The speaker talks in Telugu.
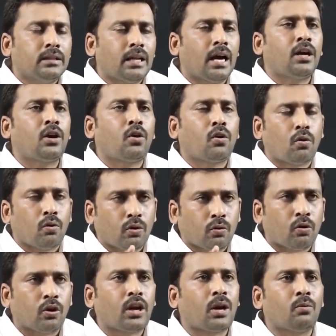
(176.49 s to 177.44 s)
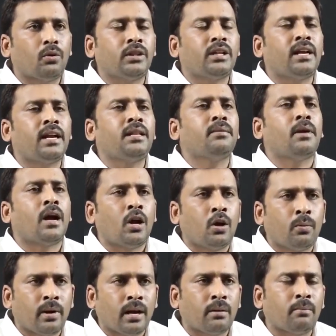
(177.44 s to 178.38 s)
దాంట్లో కుట్ర ఉందనేది మా
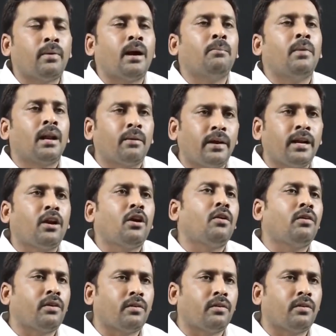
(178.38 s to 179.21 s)
అనుమానం బలమైన